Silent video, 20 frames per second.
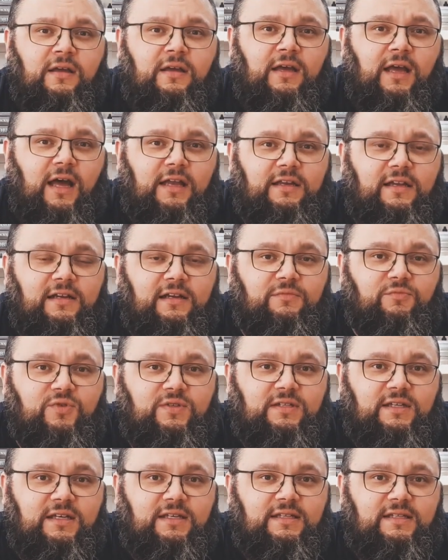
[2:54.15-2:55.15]
Artikel
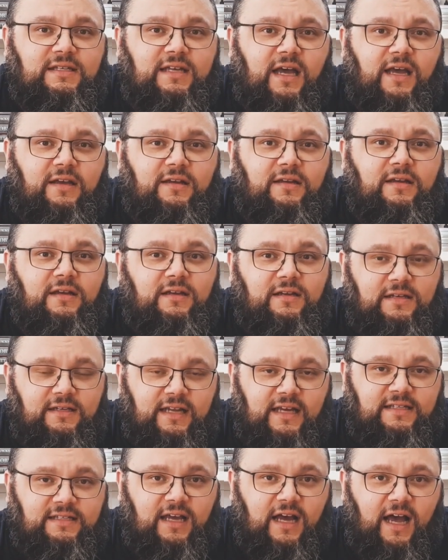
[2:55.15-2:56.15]
muss drin sein
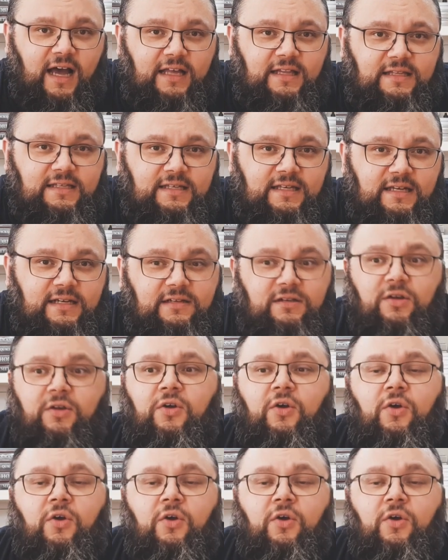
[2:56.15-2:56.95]
dass er reinzählt